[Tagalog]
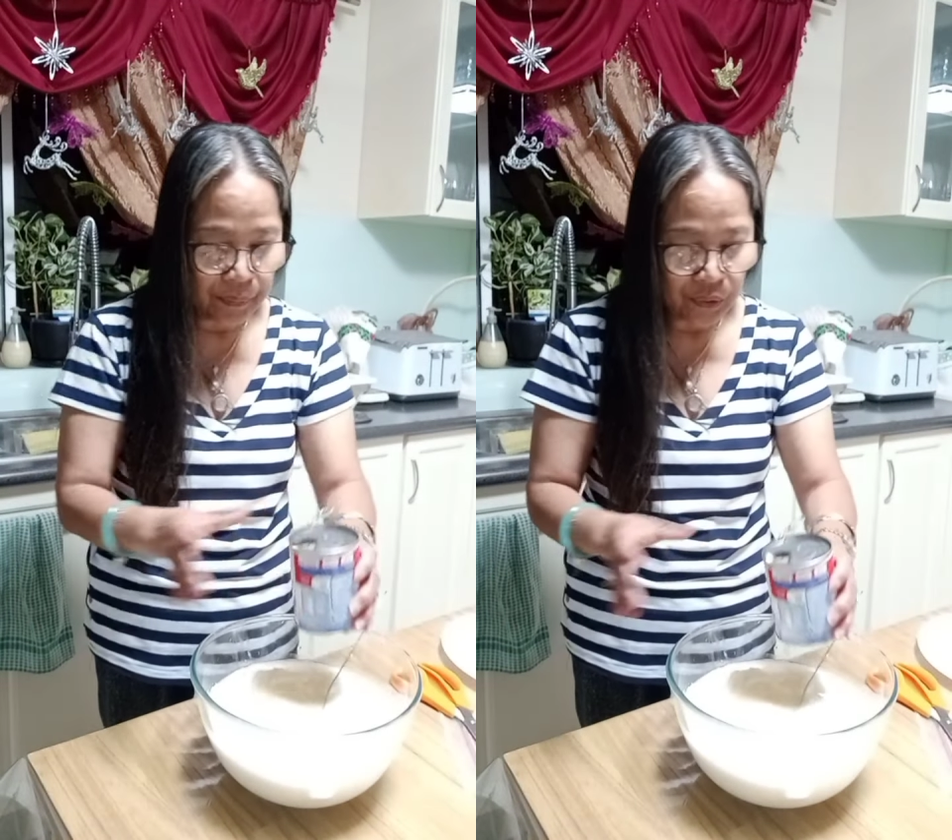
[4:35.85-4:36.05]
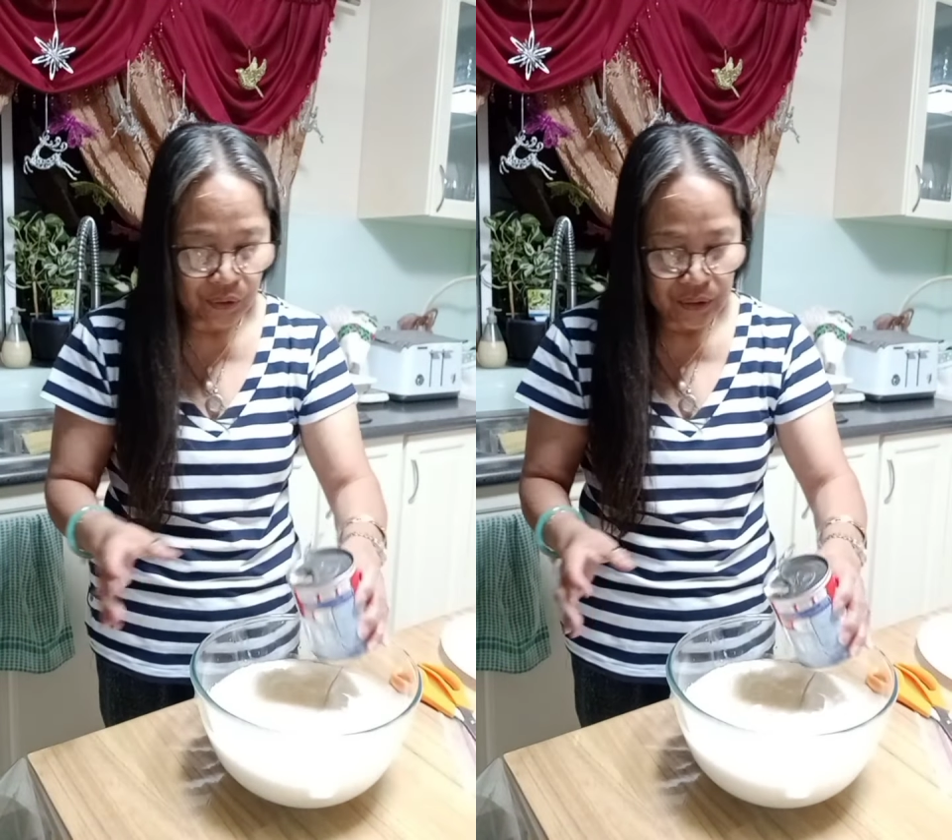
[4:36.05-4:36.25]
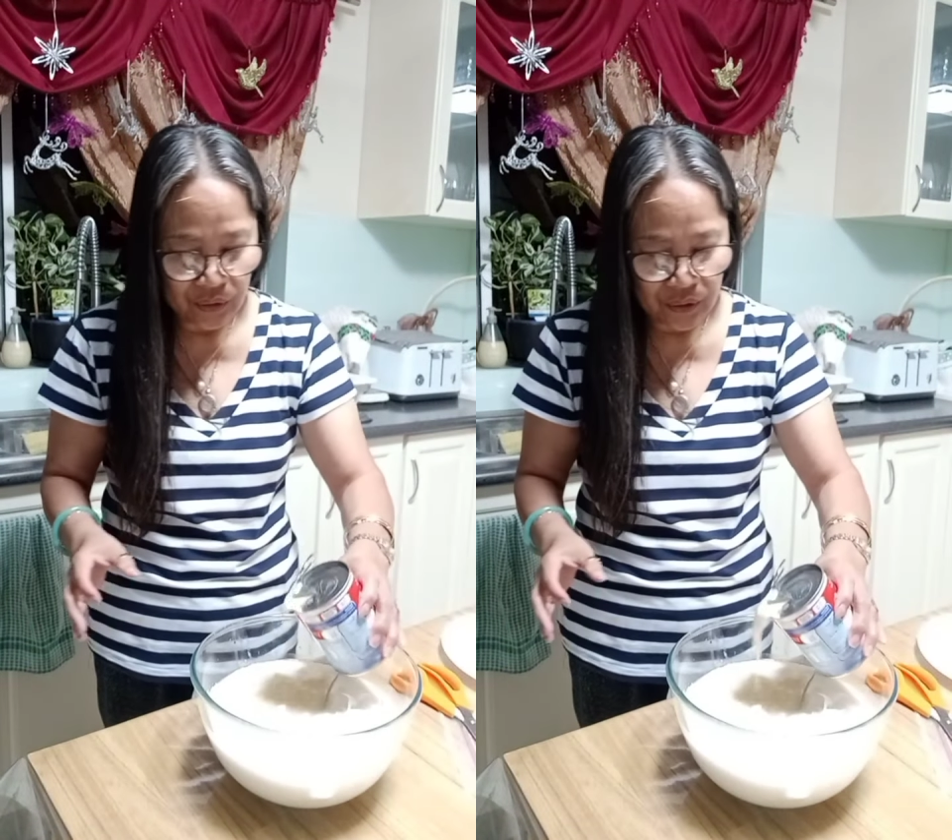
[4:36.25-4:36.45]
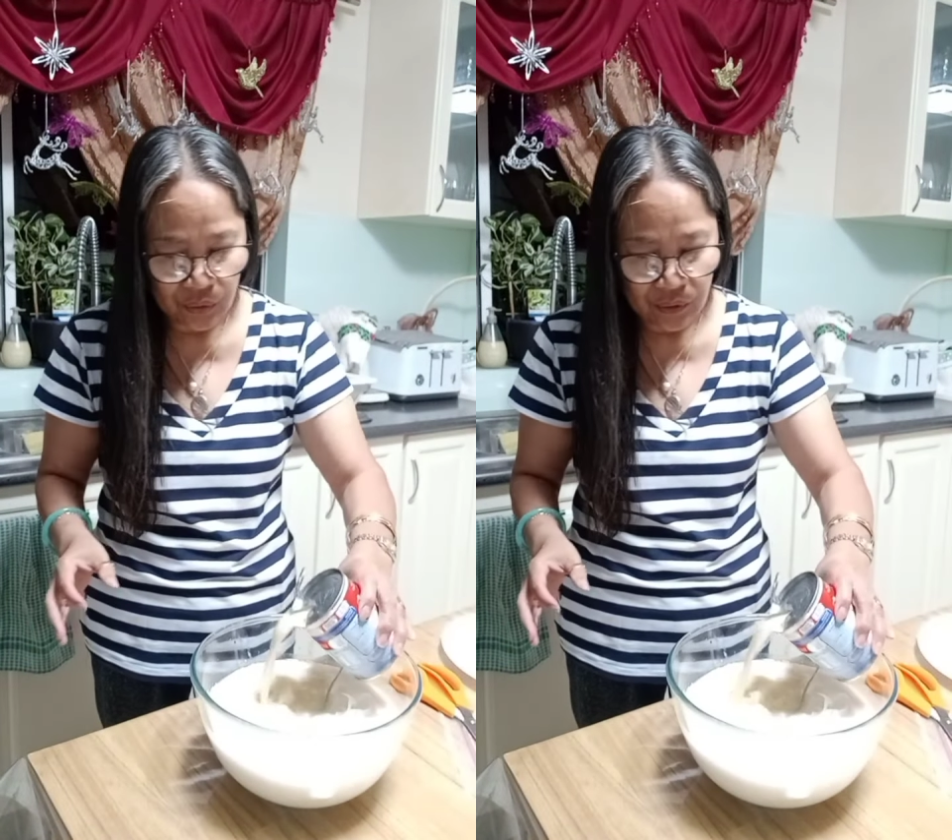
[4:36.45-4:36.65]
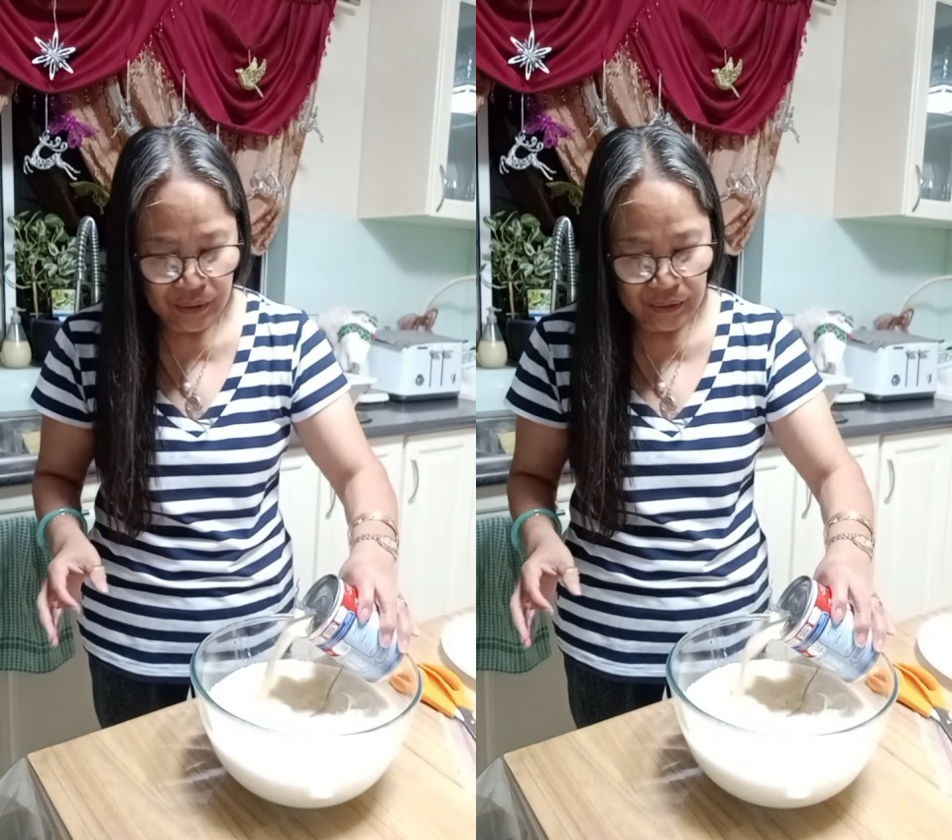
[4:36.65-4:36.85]
because it's
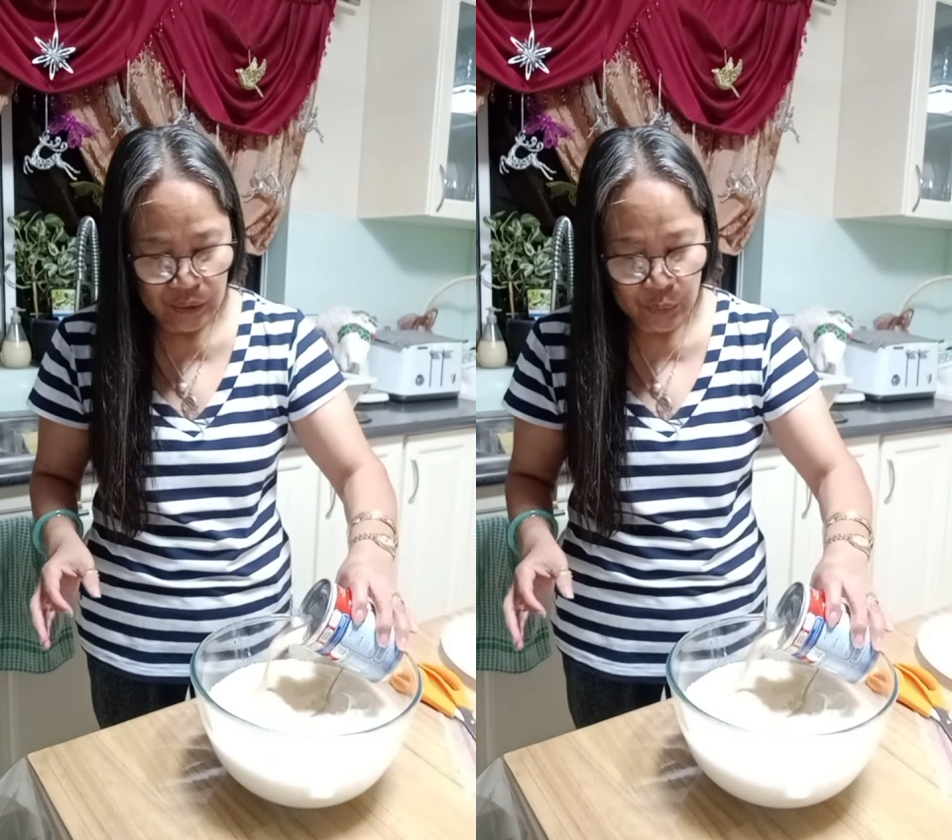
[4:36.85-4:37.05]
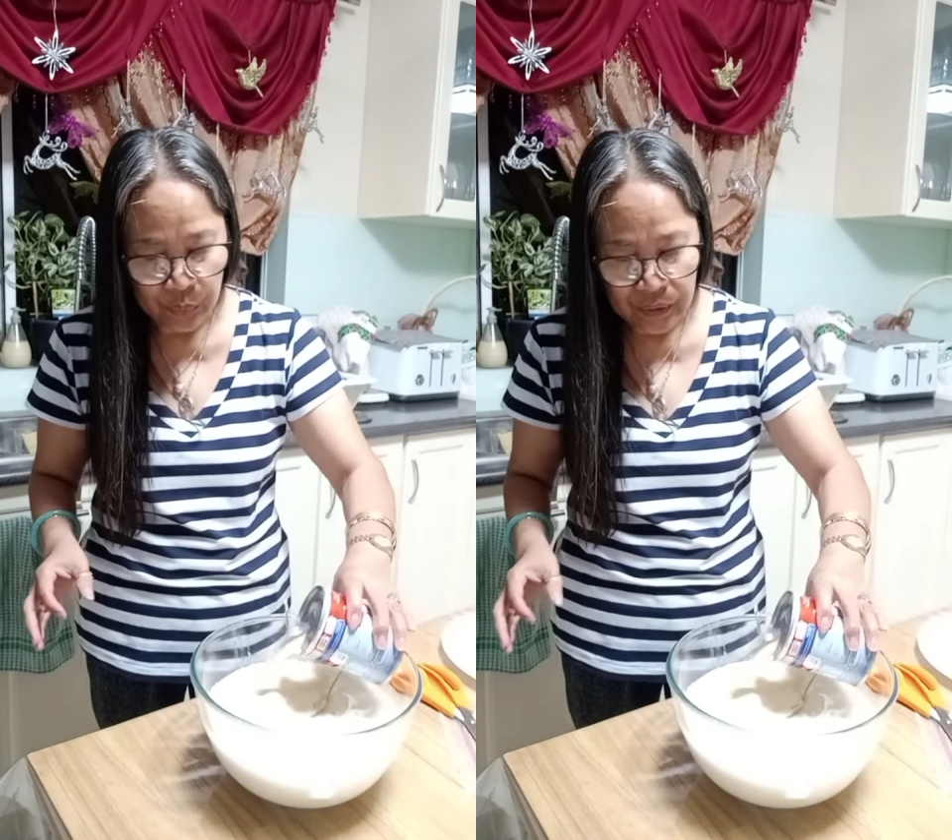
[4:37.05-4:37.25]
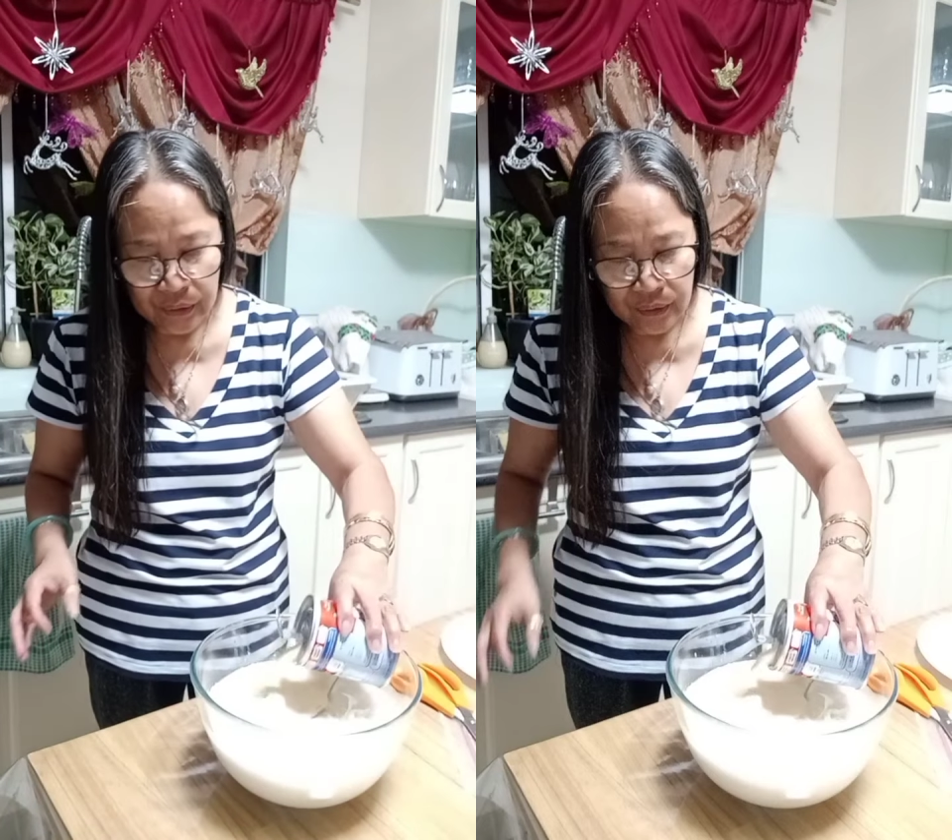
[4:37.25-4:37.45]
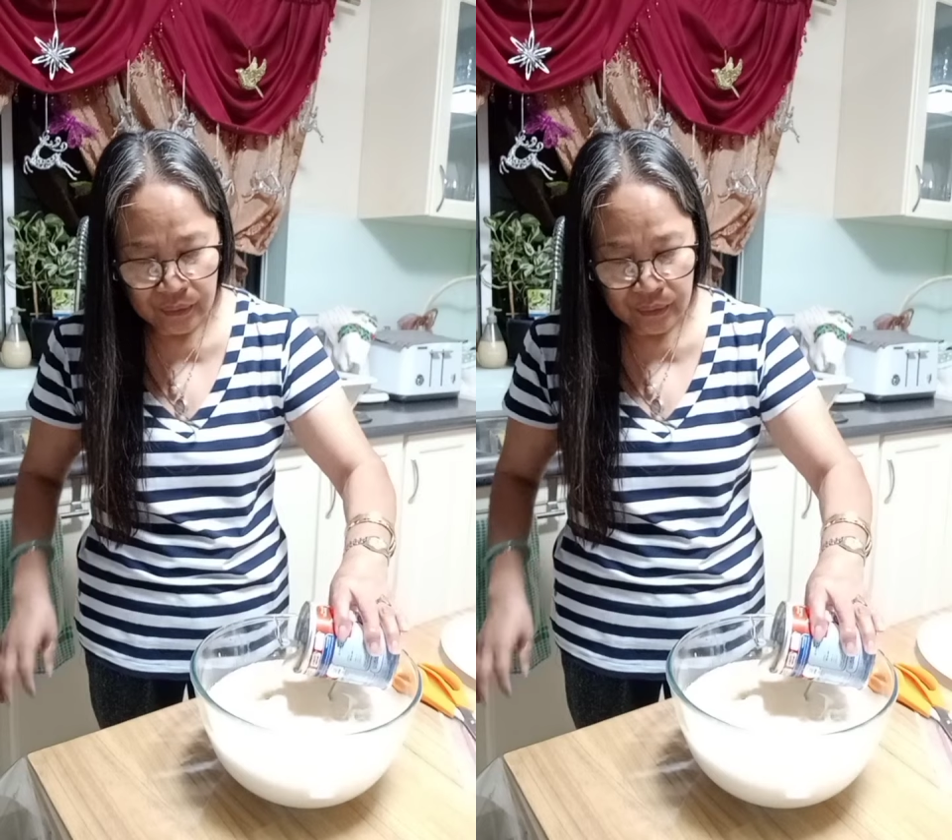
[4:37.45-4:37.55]
already sweet.